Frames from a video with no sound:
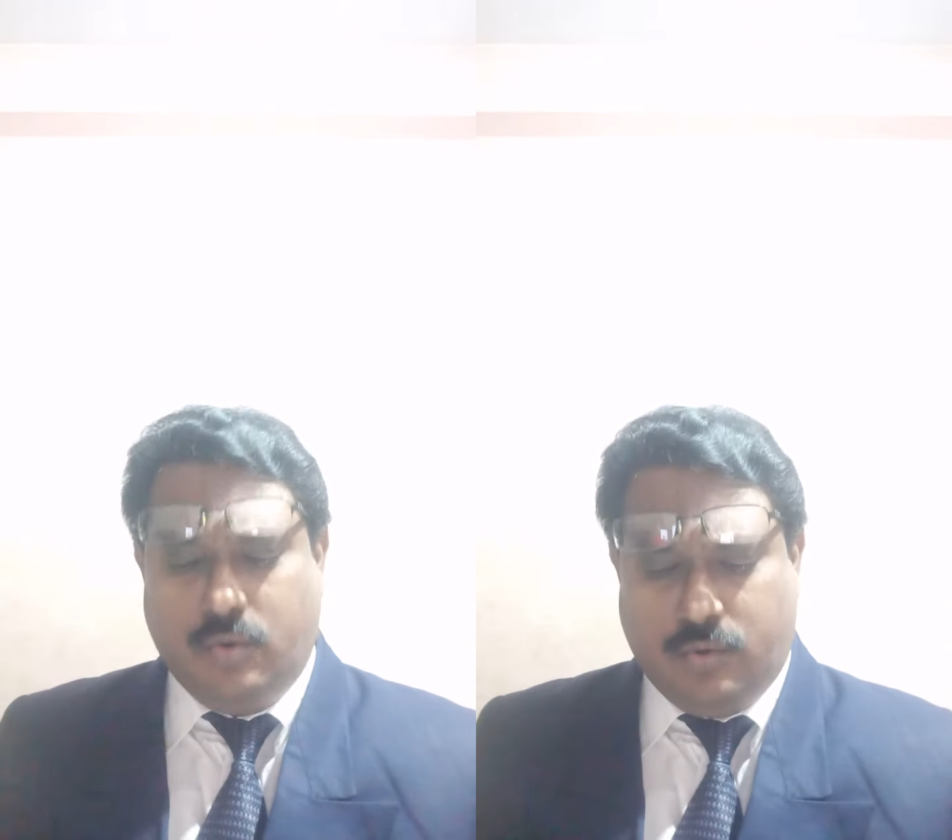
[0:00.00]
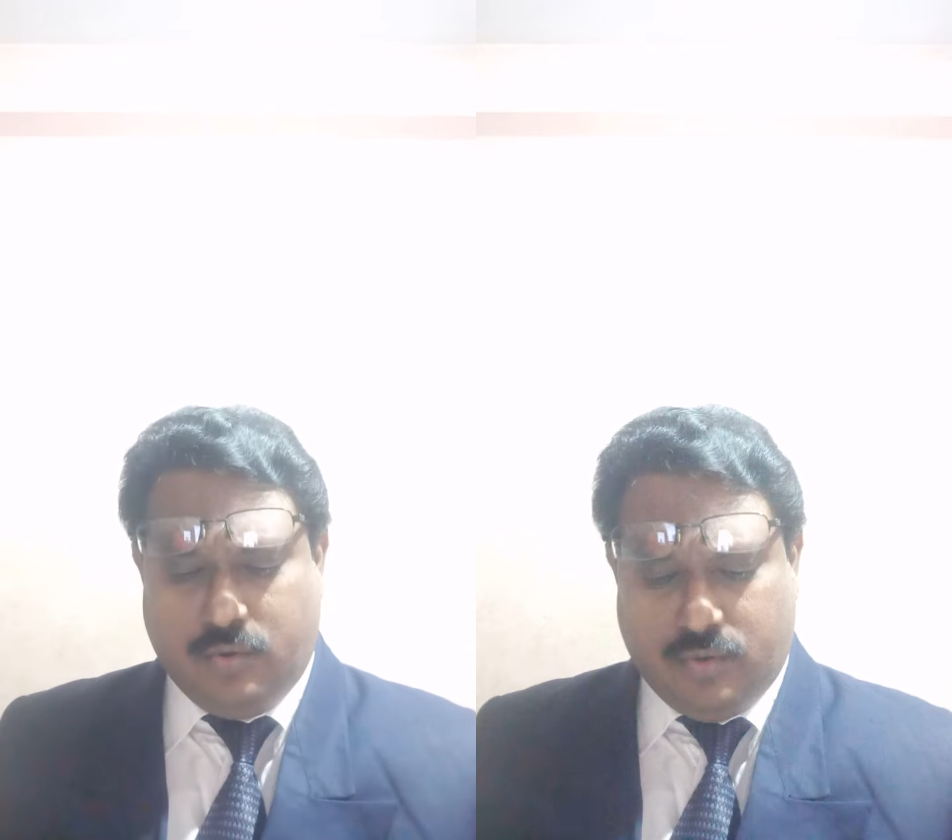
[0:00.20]

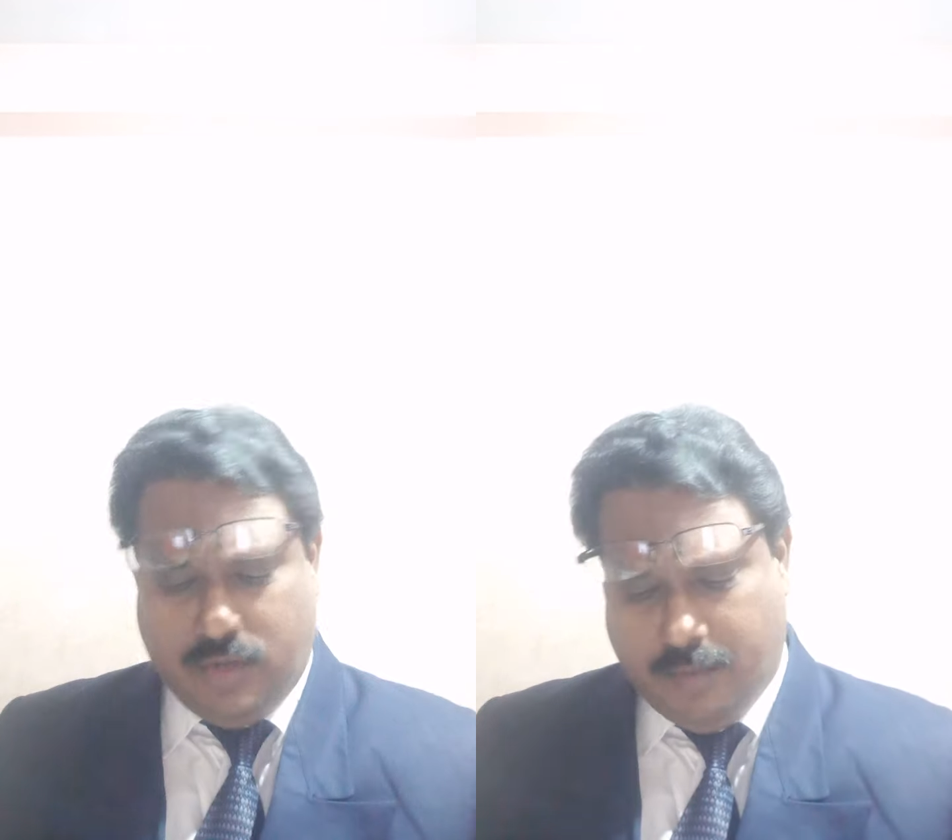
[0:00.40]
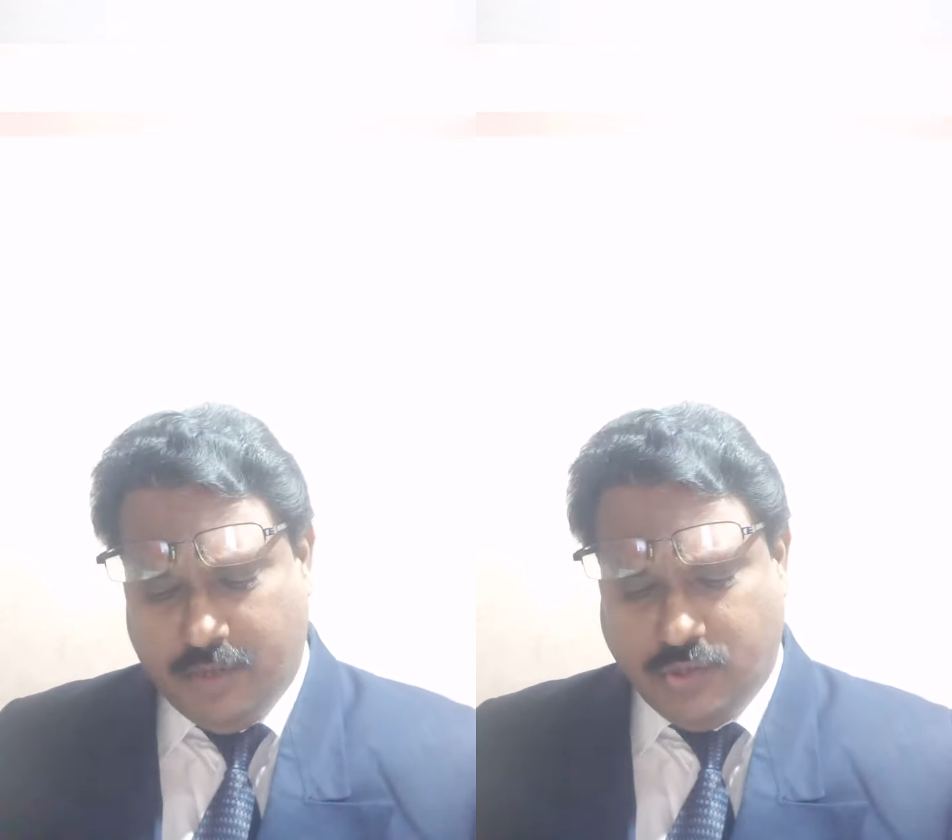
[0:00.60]

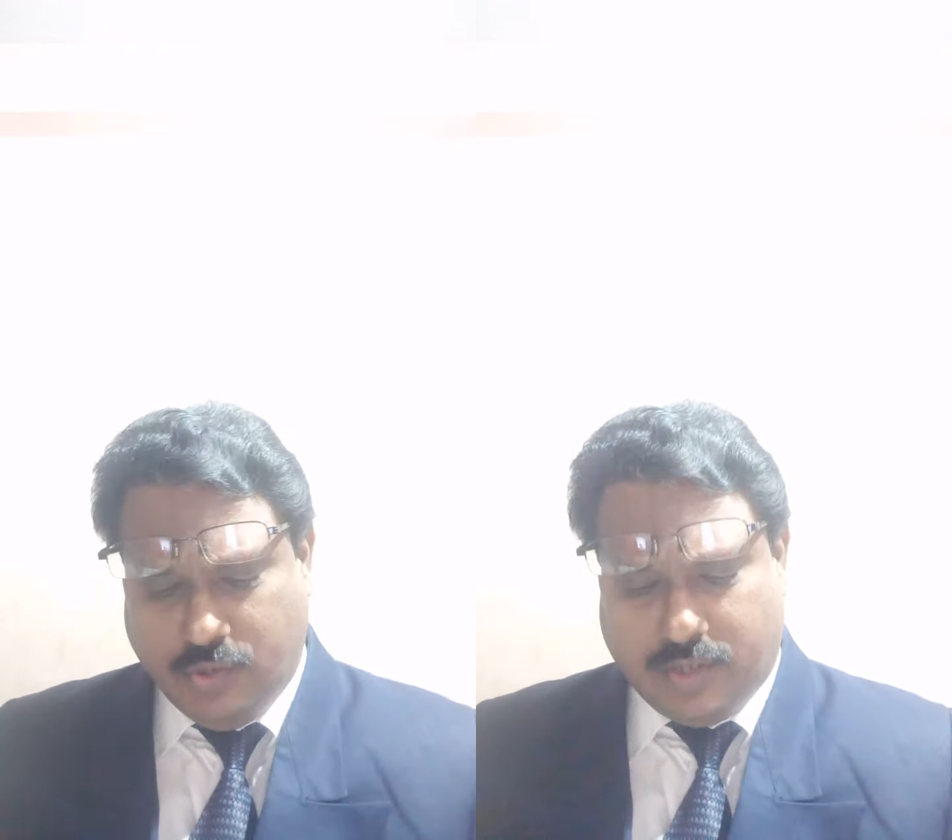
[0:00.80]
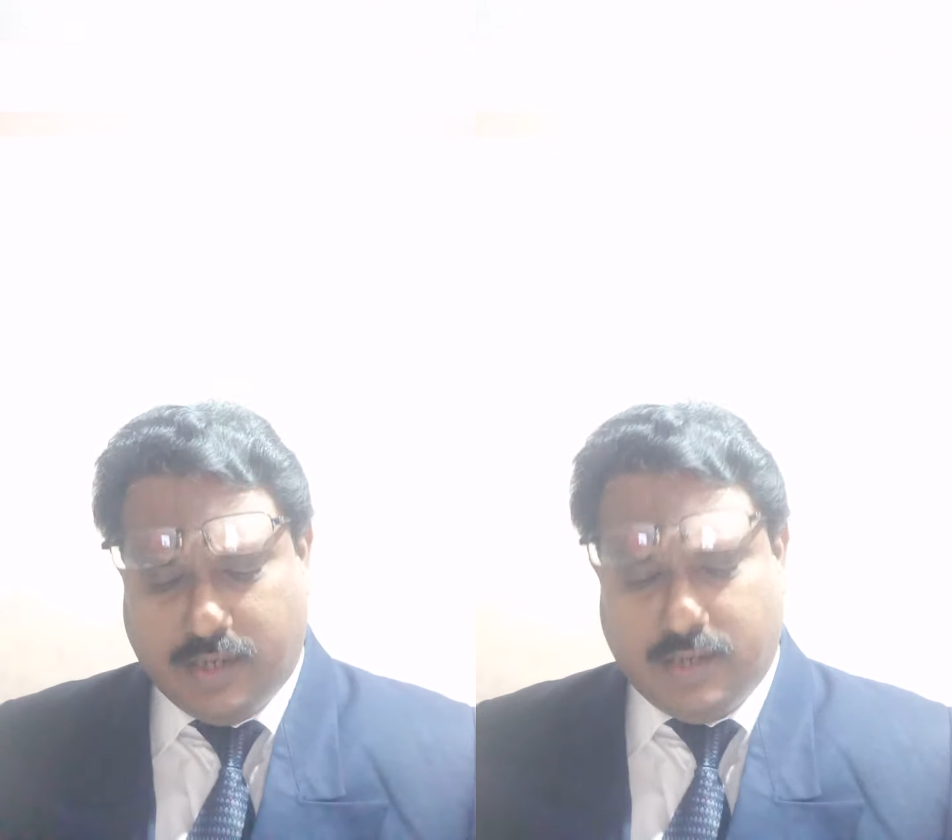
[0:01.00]
கொடுக்கணும் அப்படின்னு
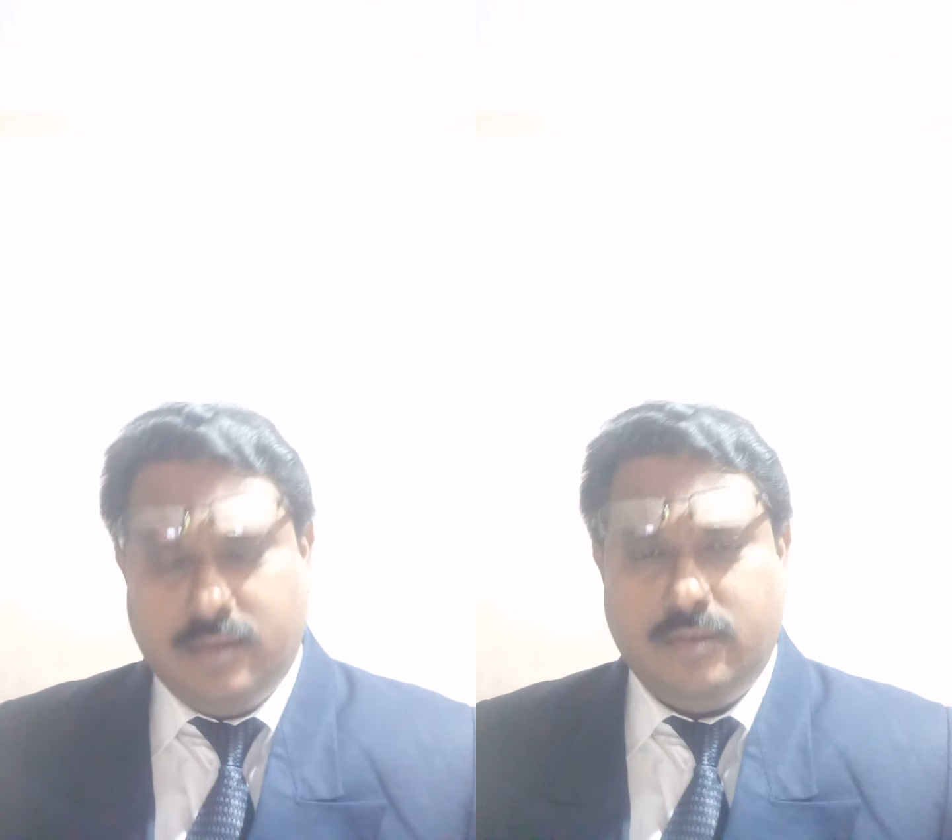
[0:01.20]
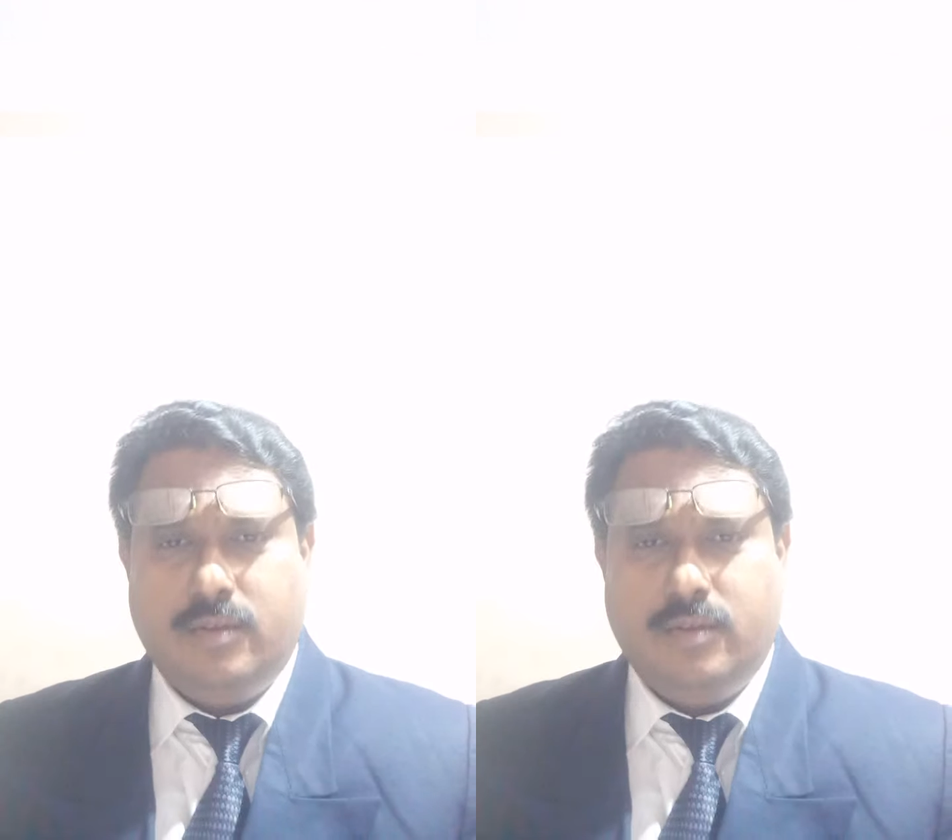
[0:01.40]
சொல்கிறாங்க